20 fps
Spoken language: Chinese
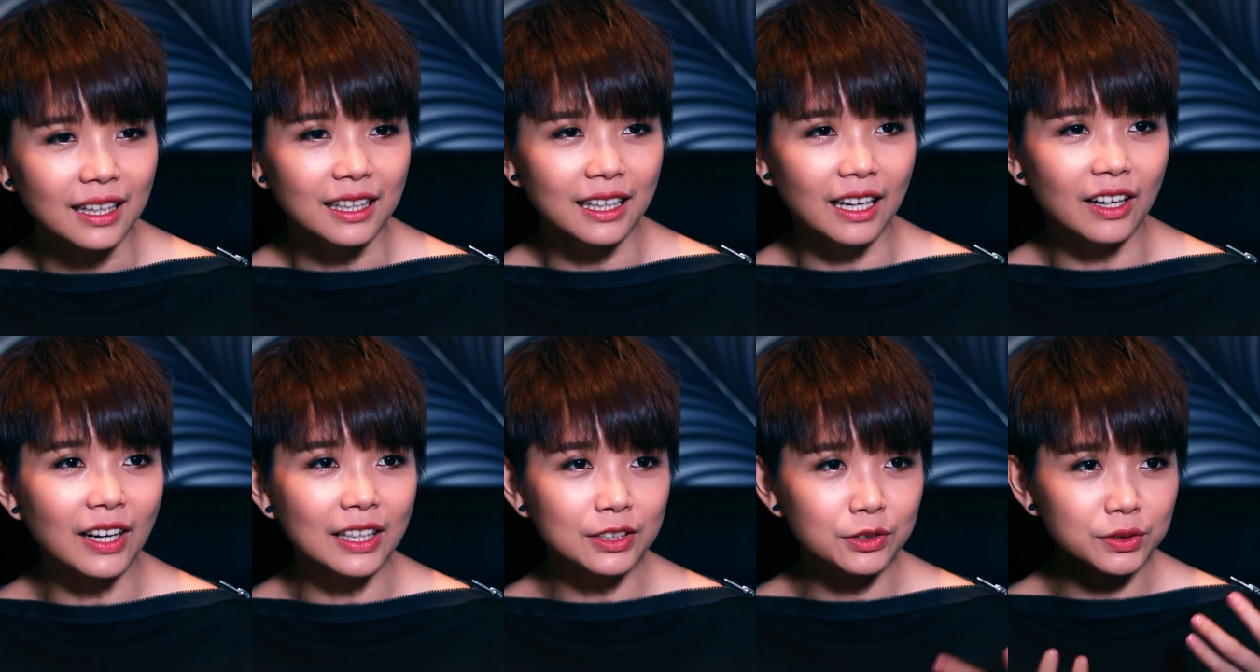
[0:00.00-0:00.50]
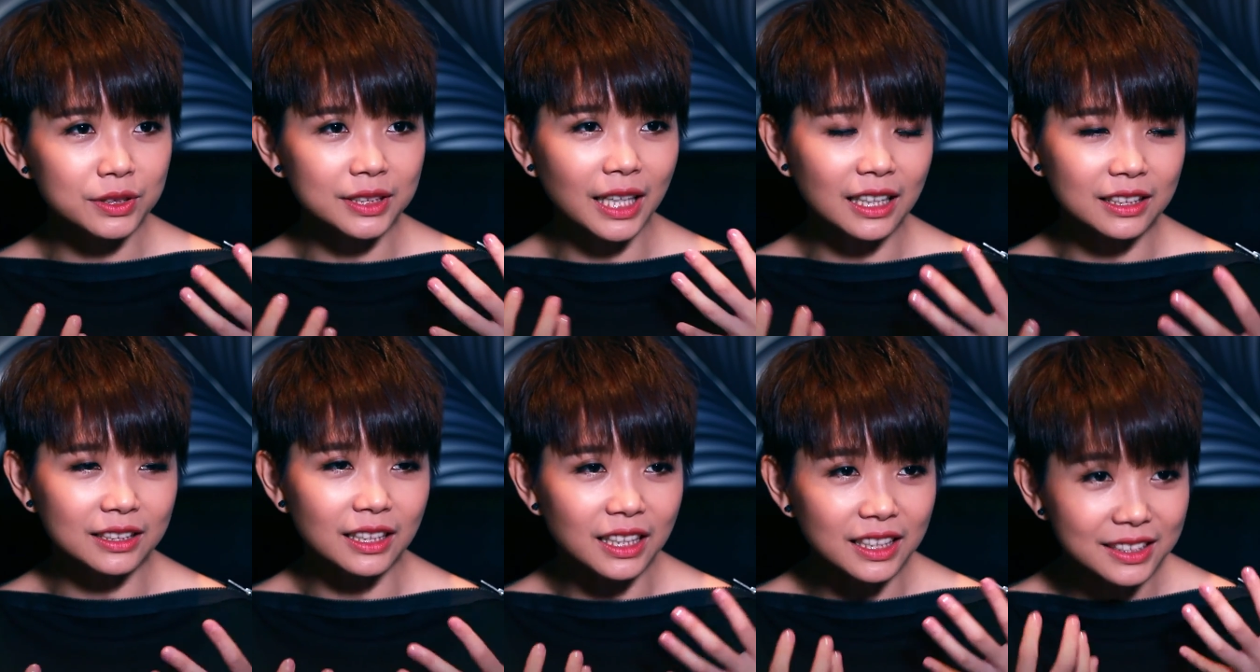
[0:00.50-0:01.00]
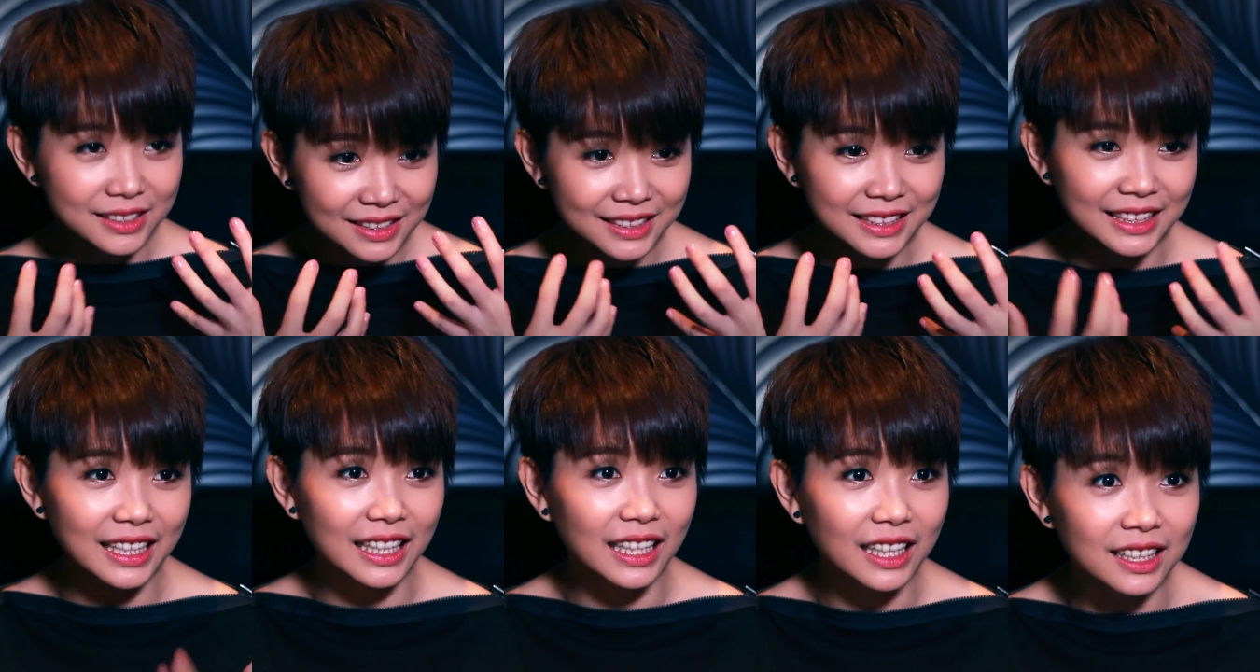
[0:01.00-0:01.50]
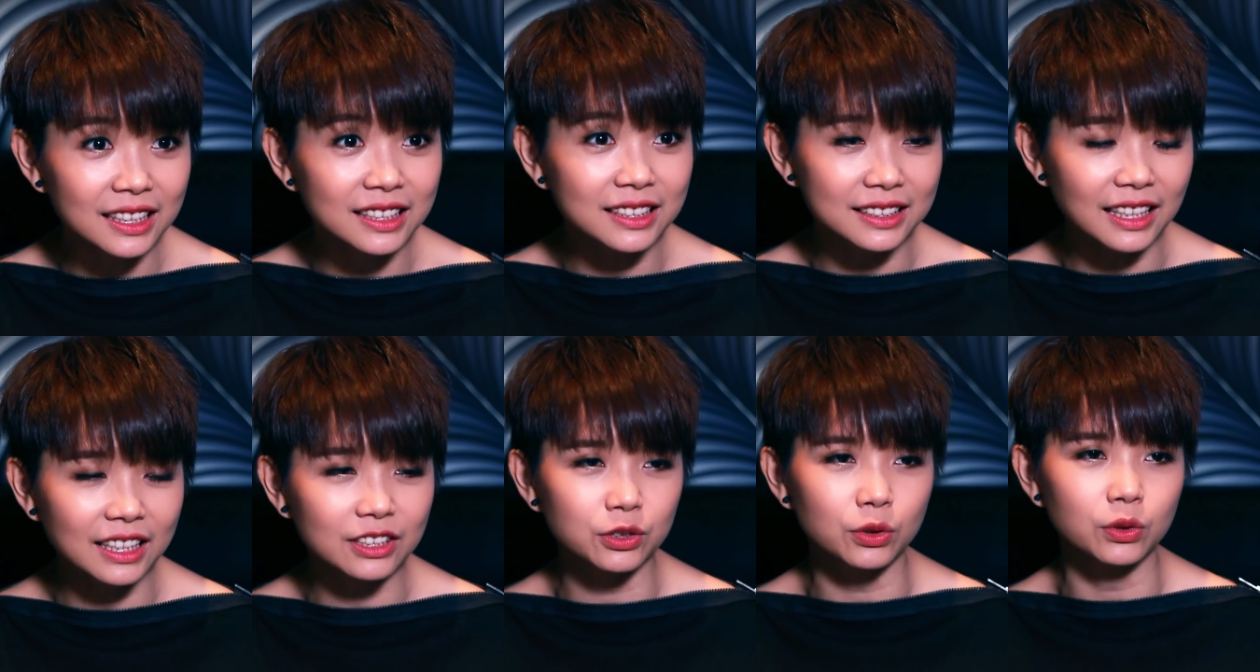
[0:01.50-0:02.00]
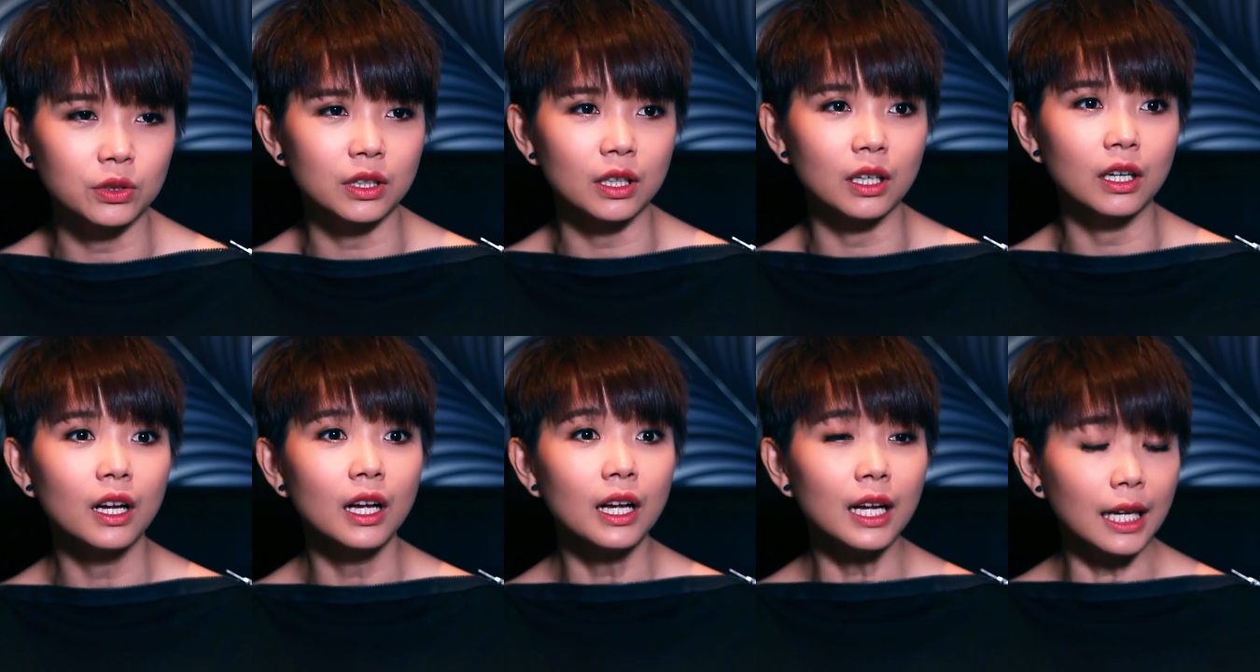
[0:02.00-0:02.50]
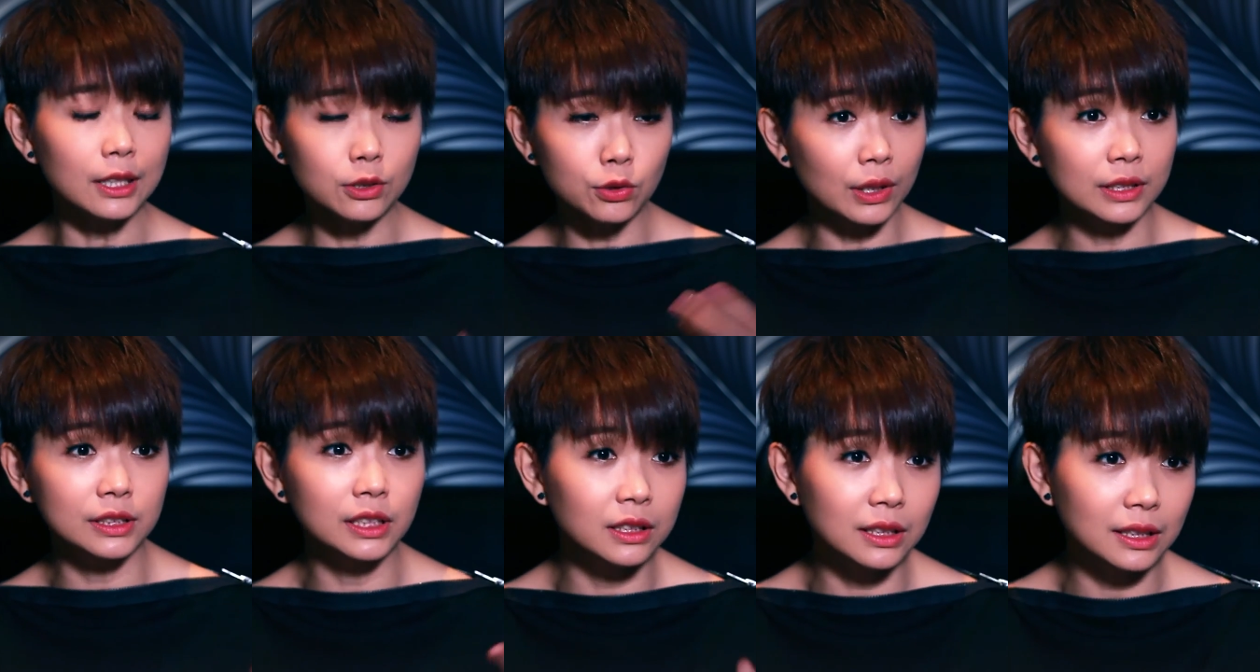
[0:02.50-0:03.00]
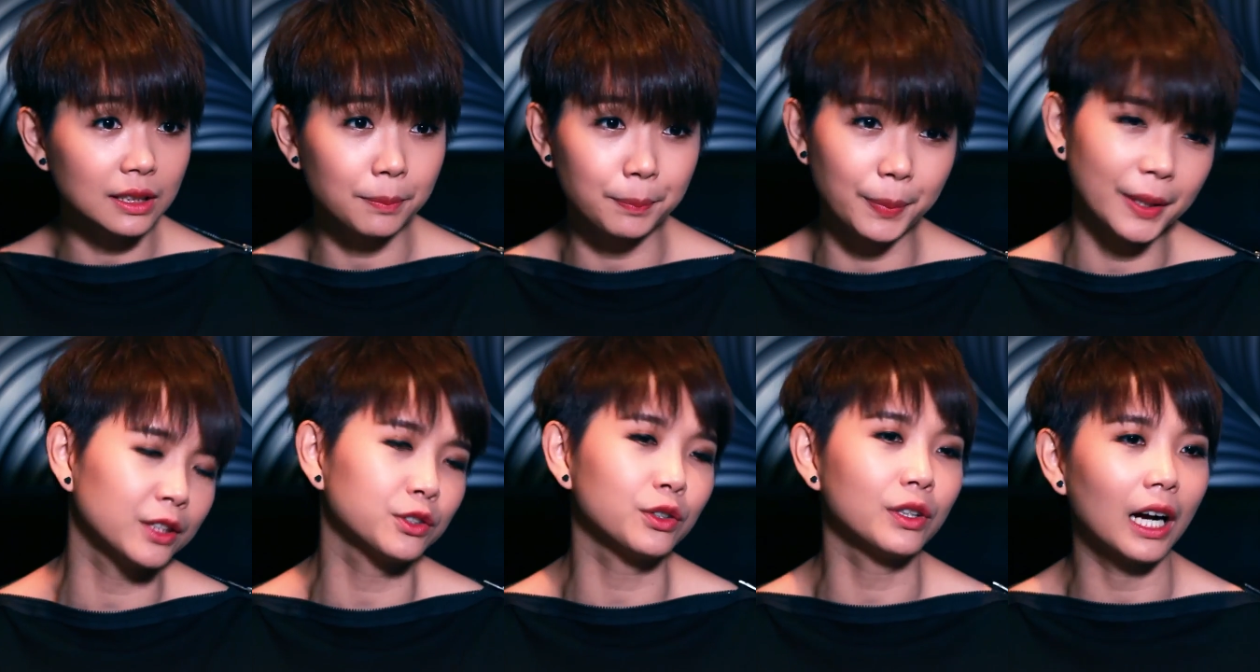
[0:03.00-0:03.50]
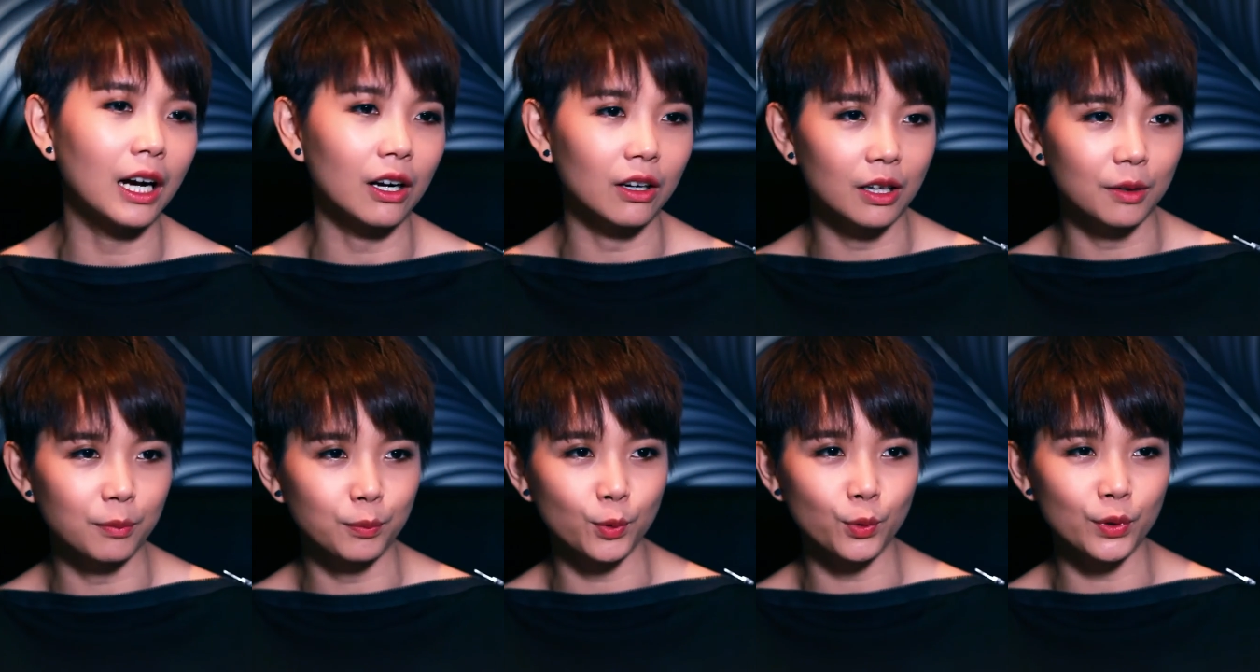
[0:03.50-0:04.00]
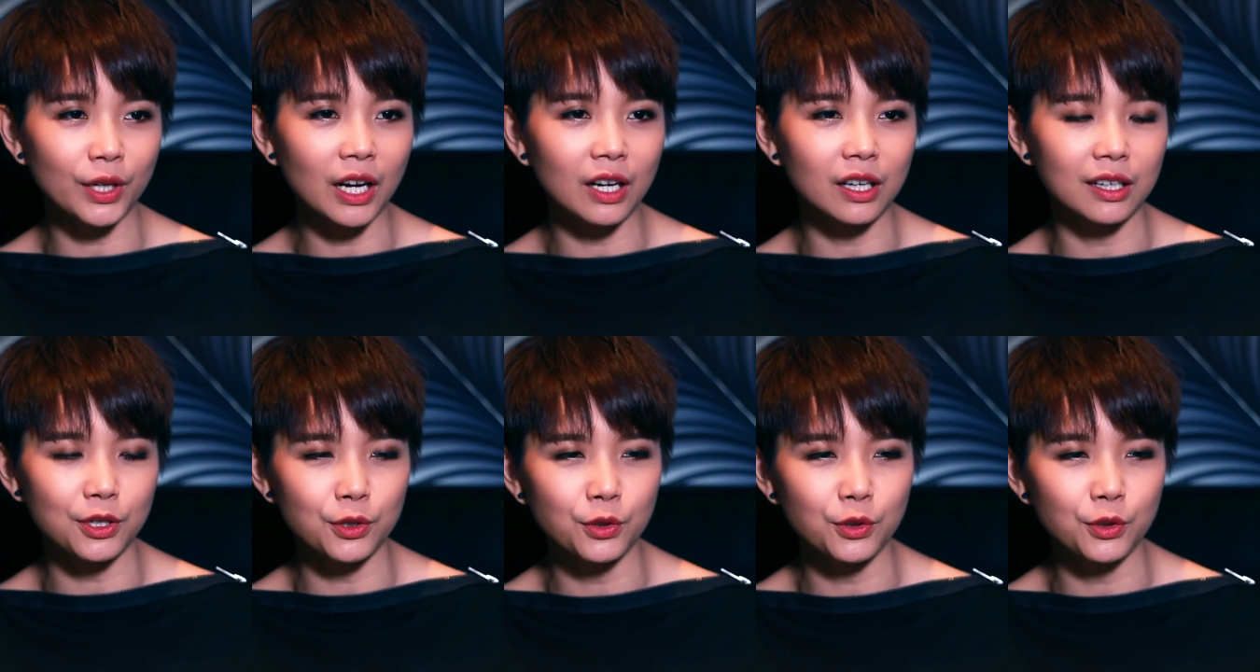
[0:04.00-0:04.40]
然后他就唱自己也哼了那首歌，他突然间那个病就好了，不药而